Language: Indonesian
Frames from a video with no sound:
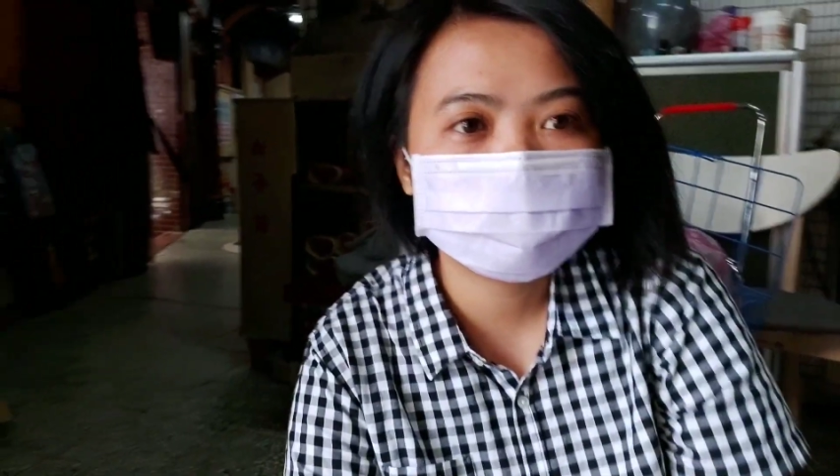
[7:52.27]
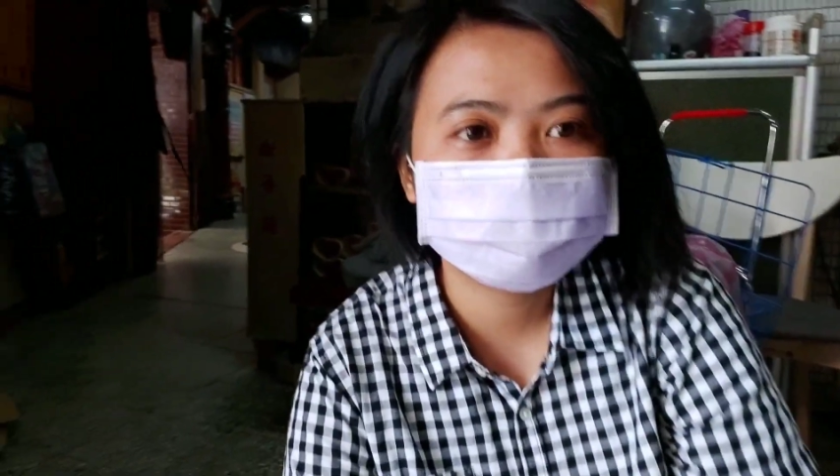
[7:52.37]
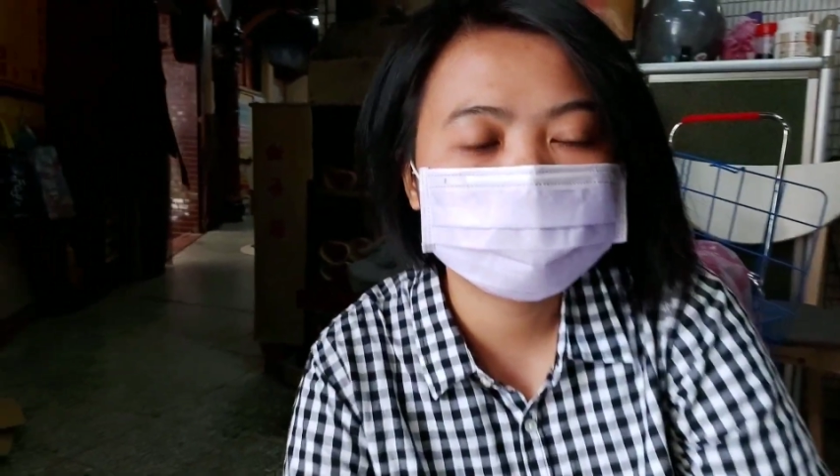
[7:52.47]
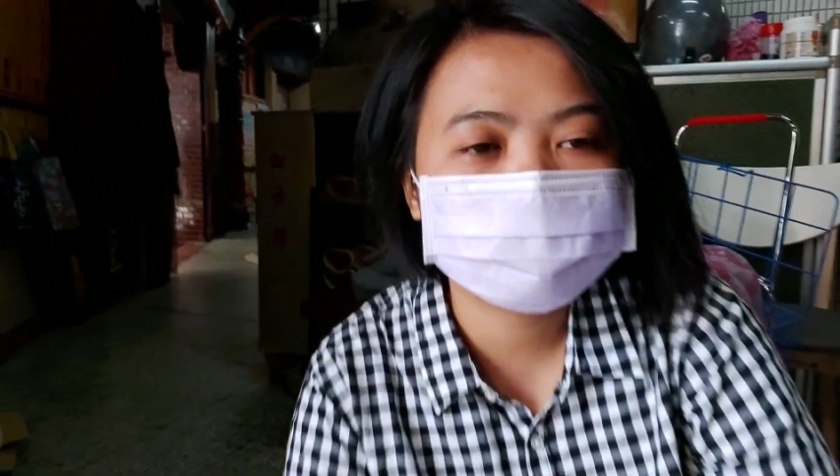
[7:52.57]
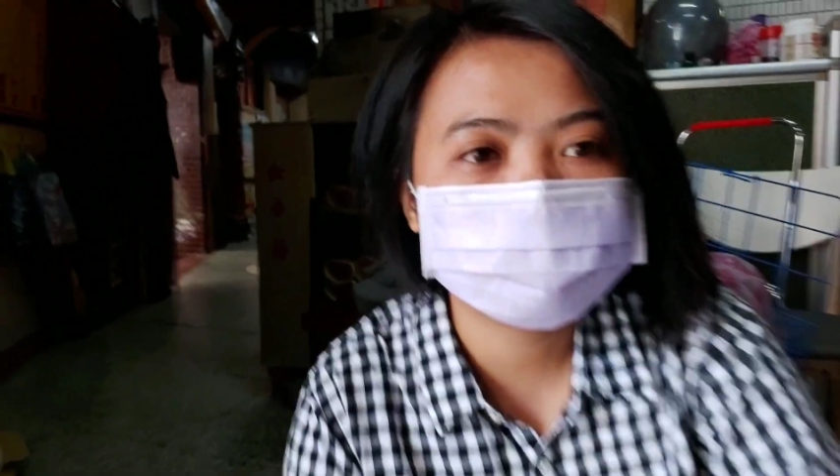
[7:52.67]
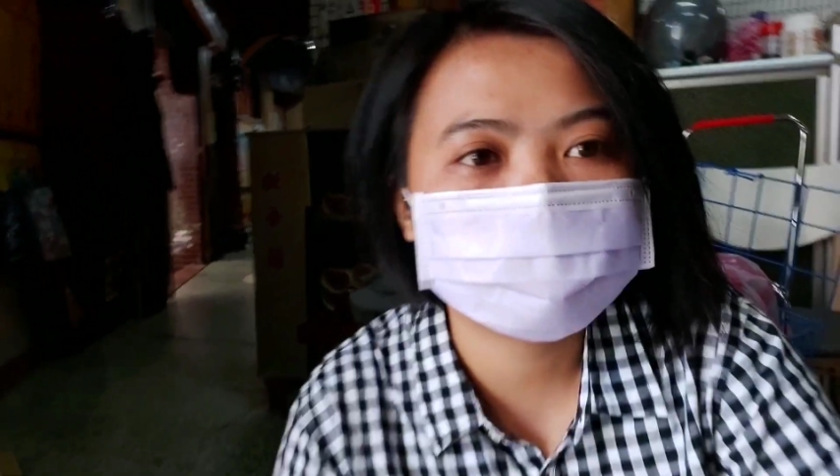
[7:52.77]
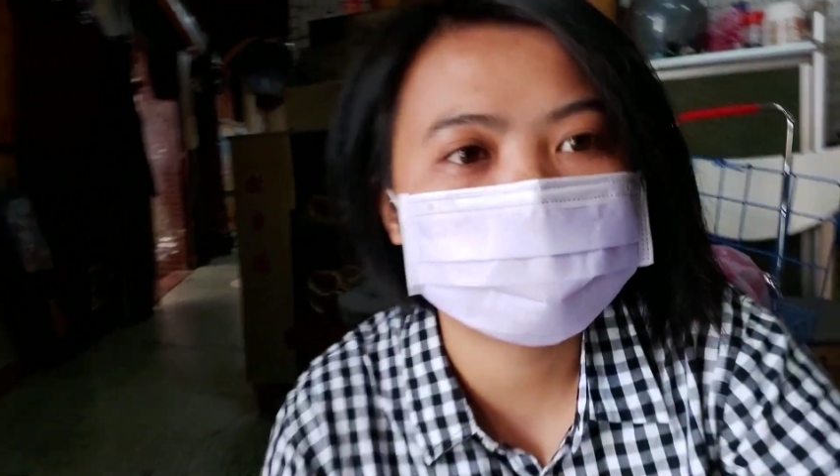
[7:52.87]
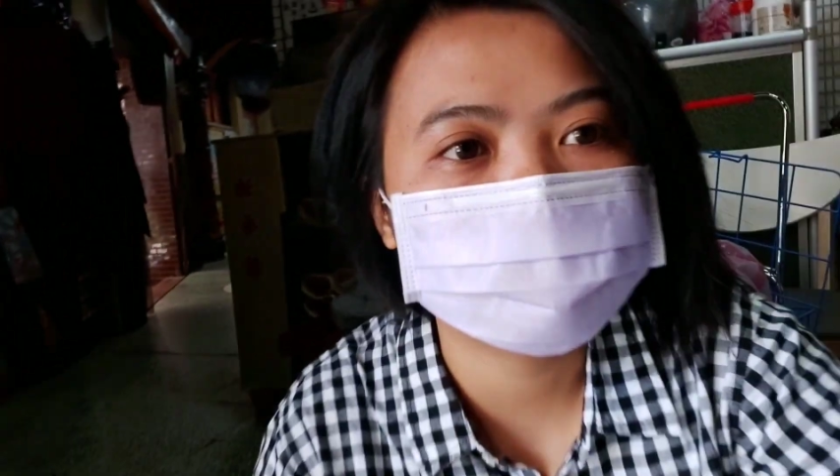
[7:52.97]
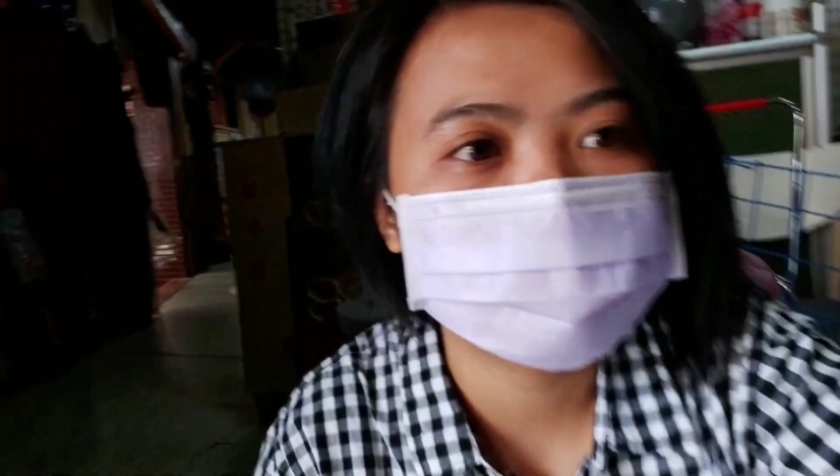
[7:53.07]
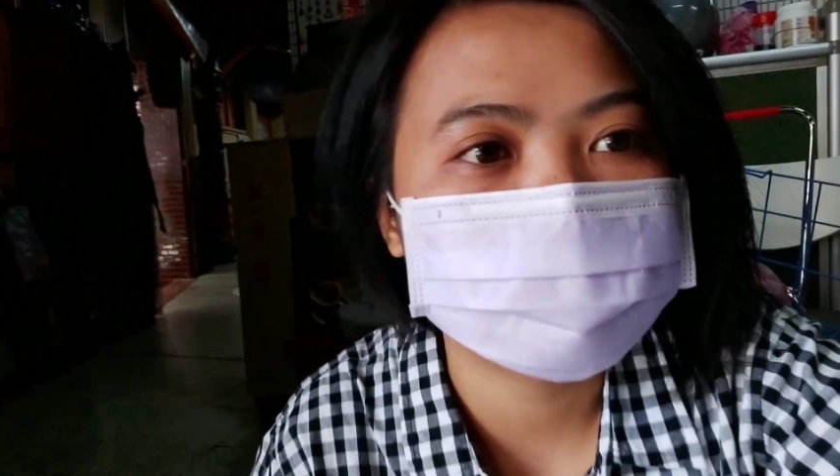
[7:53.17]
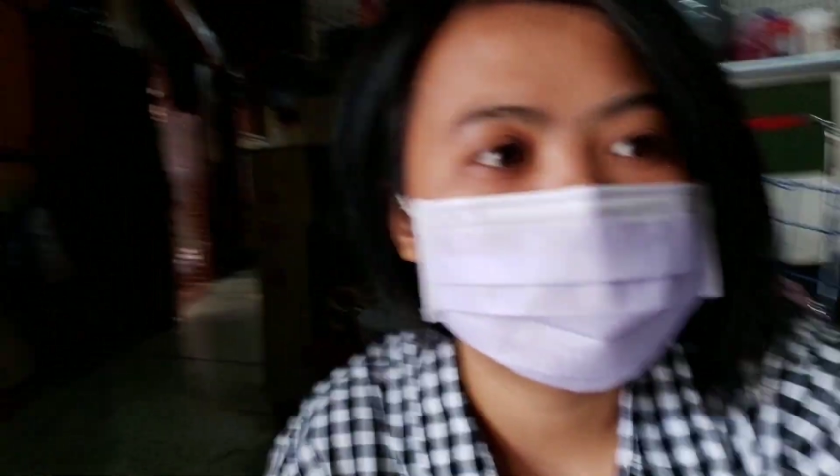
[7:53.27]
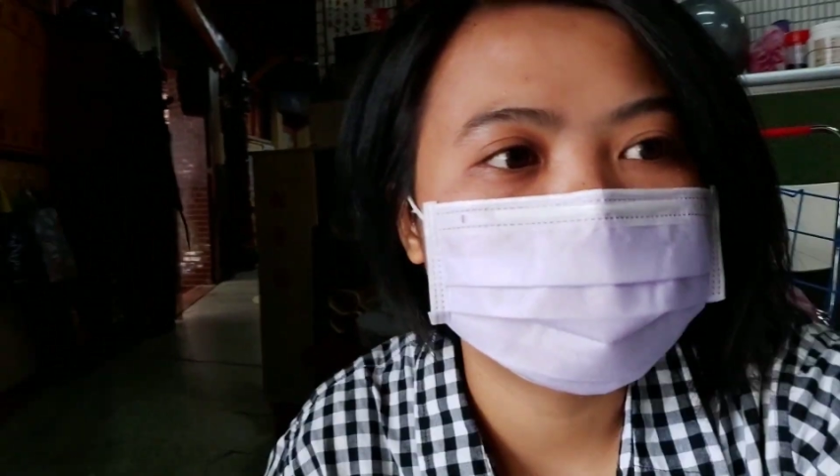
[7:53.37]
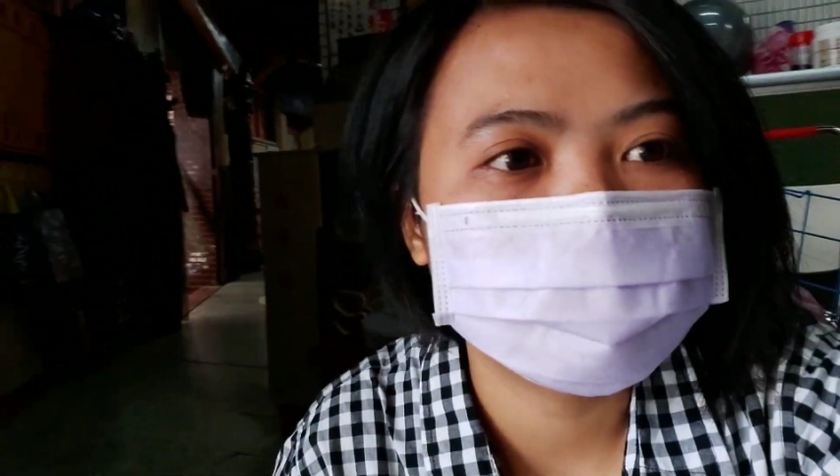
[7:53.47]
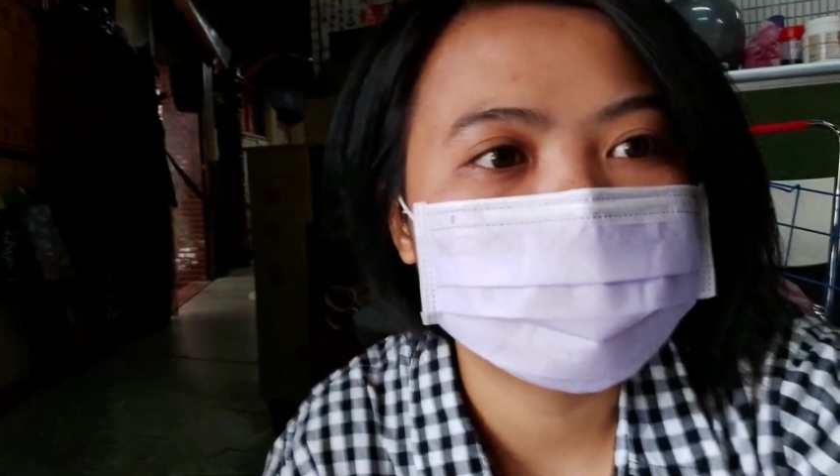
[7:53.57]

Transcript: tunggu komandan